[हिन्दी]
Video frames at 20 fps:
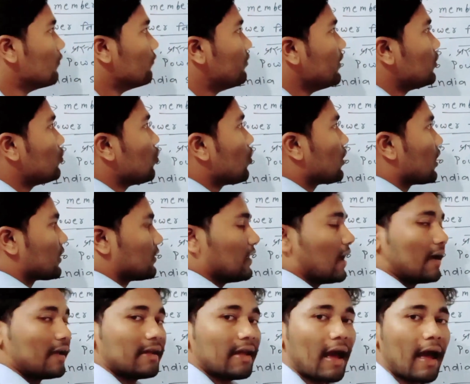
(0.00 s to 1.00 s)
वीटो कर
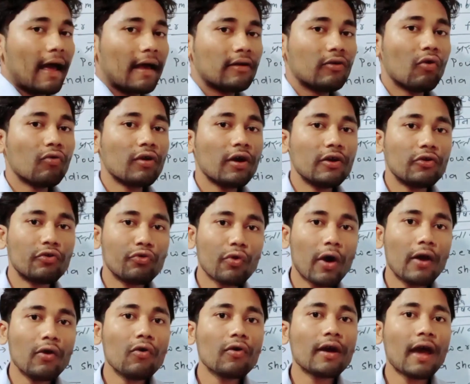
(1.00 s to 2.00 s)
दिया गया है क्योंकि
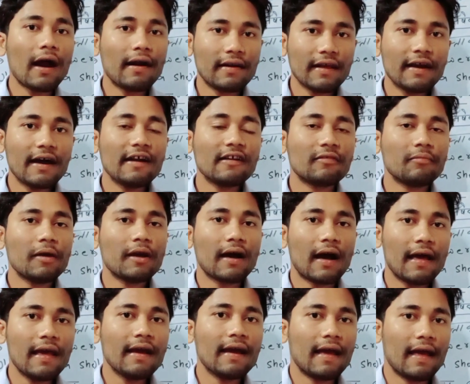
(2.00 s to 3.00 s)
यूएनओ के आर्टिकल्स में
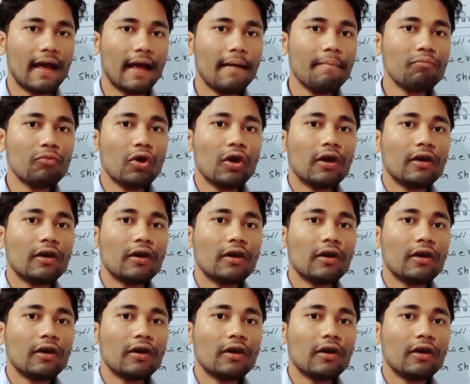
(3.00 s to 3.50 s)
कहे गए हैं